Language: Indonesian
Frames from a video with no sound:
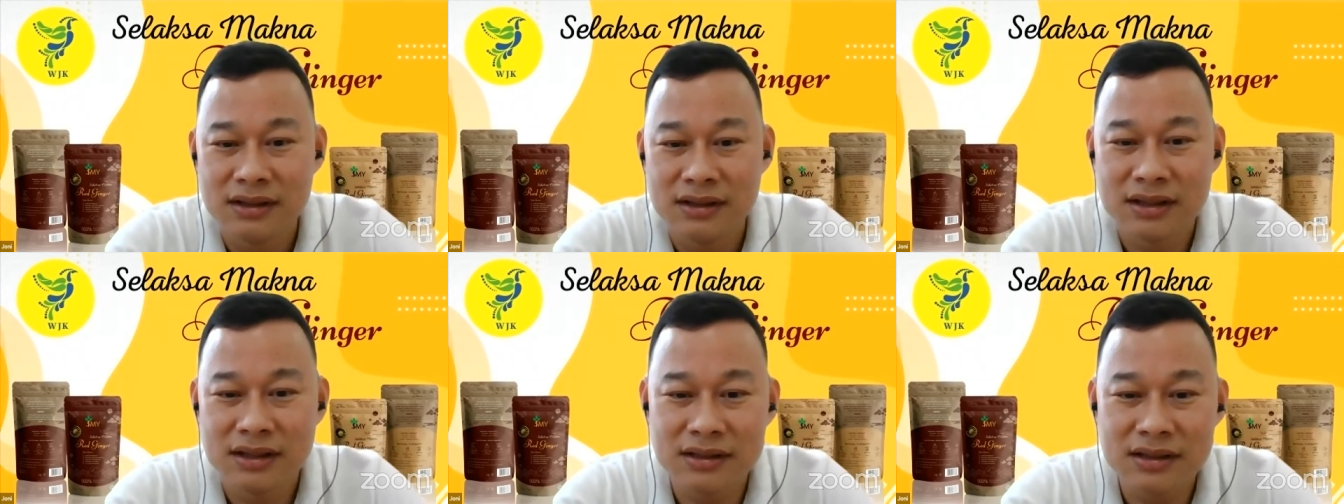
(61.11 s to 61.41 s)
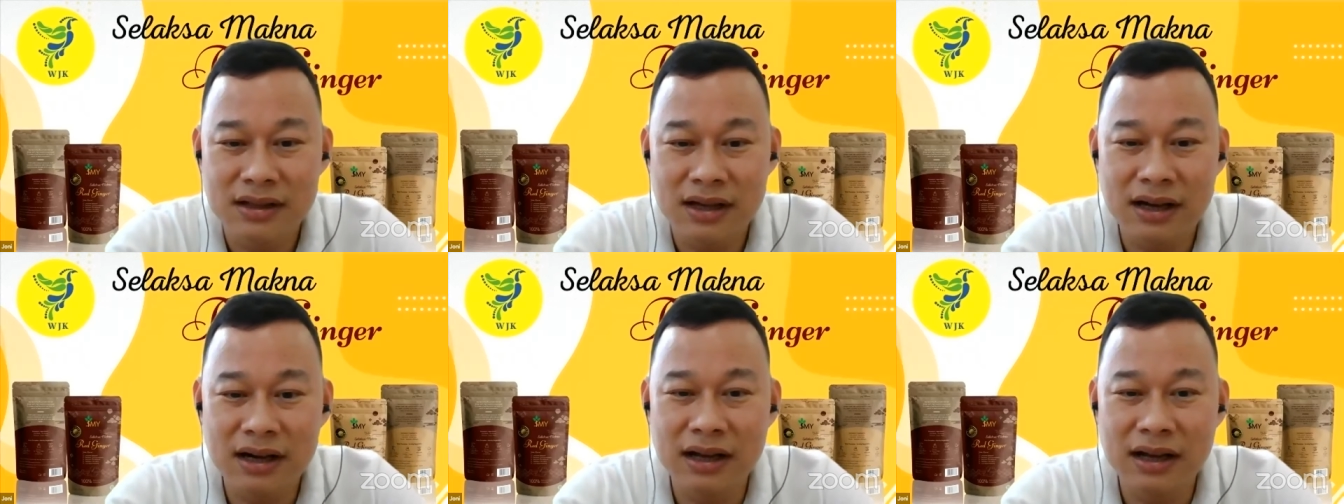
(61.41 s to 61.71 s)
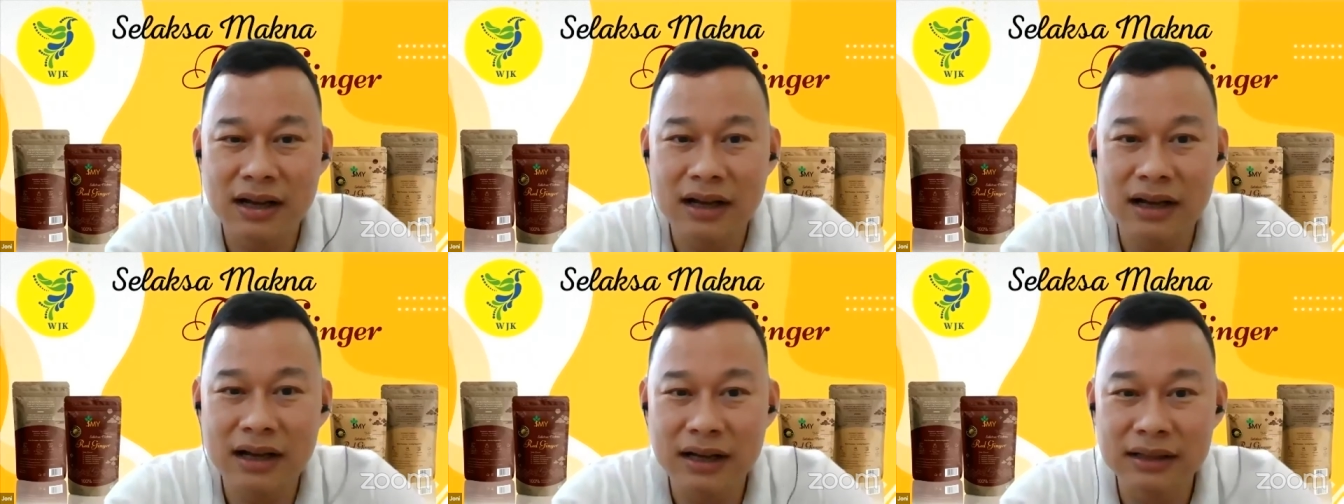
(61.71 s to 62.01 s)

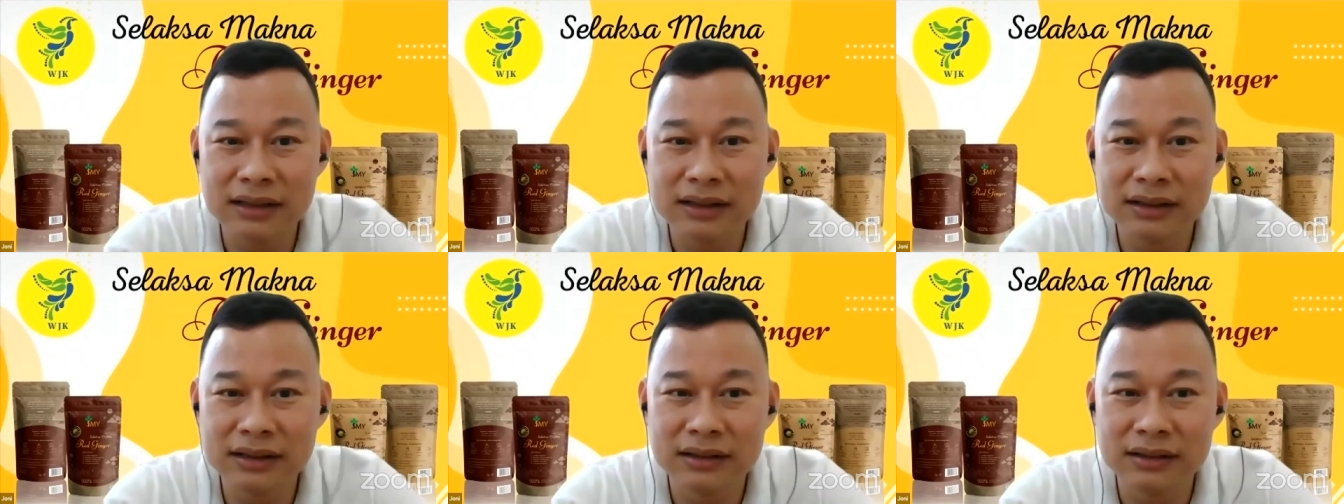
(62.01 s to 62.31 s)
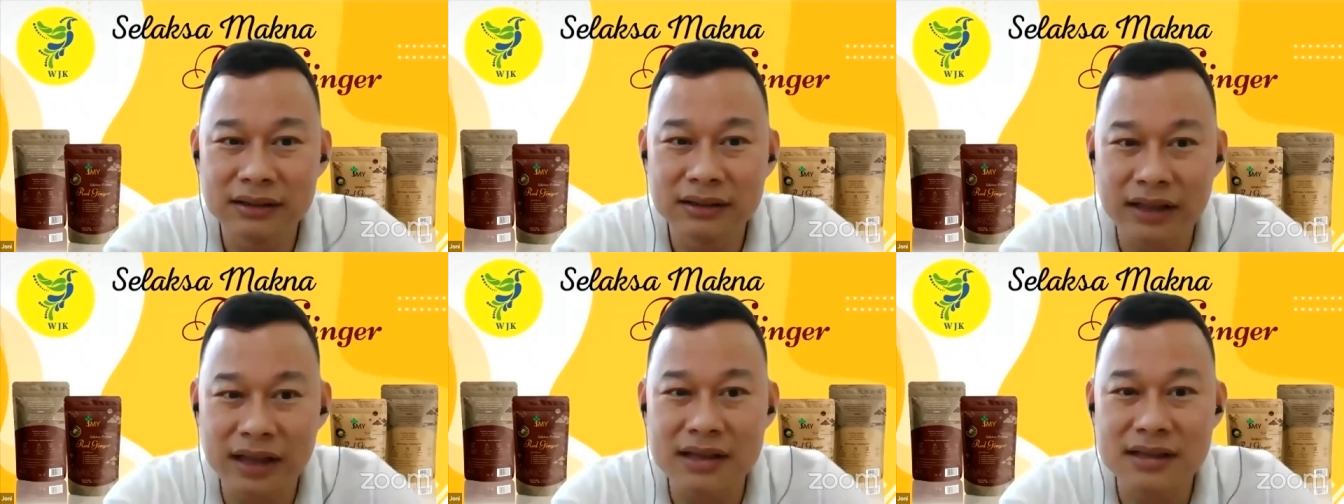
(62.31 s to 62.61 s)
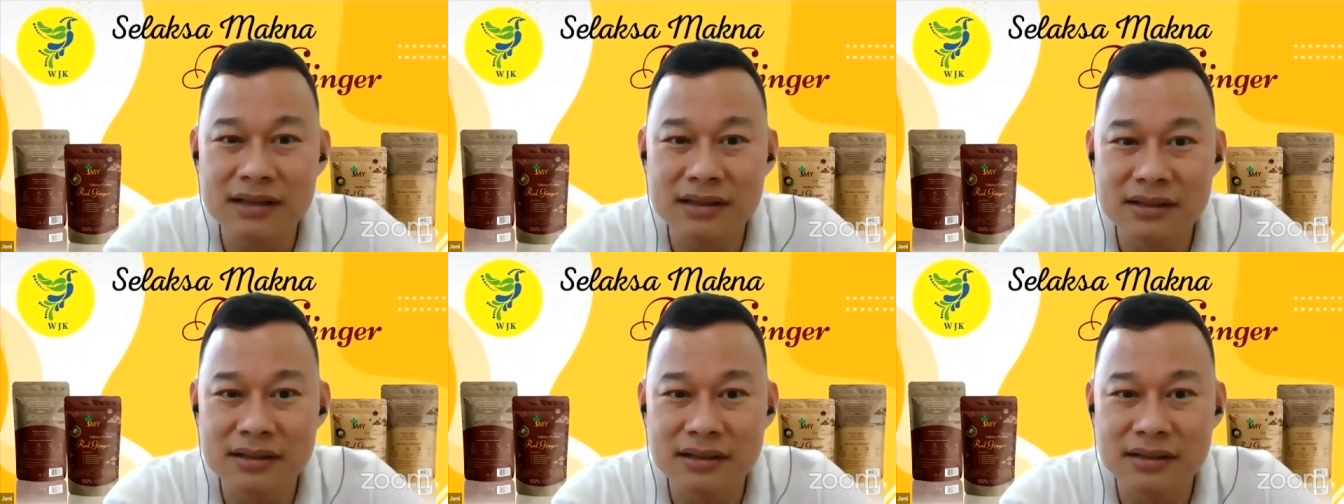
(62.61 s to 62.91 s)
secara
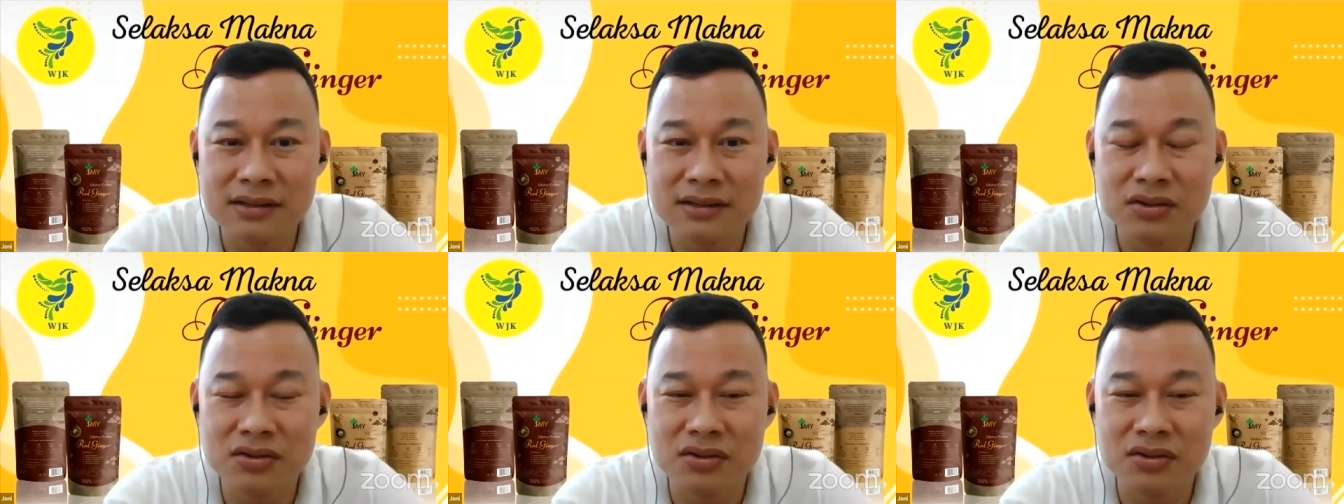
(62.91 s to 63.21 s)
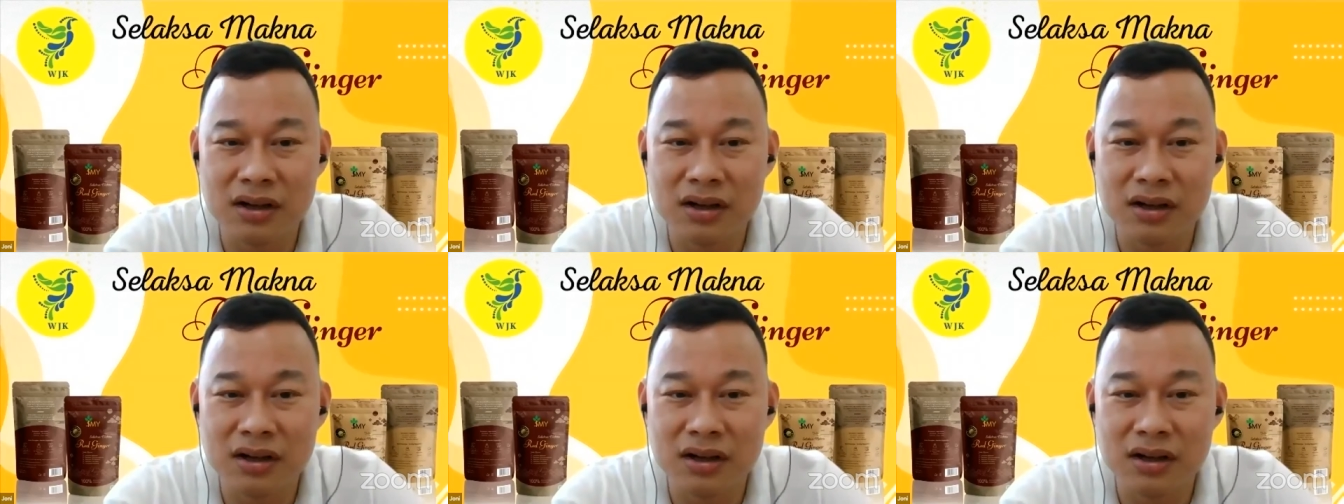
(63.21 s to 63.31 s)
taste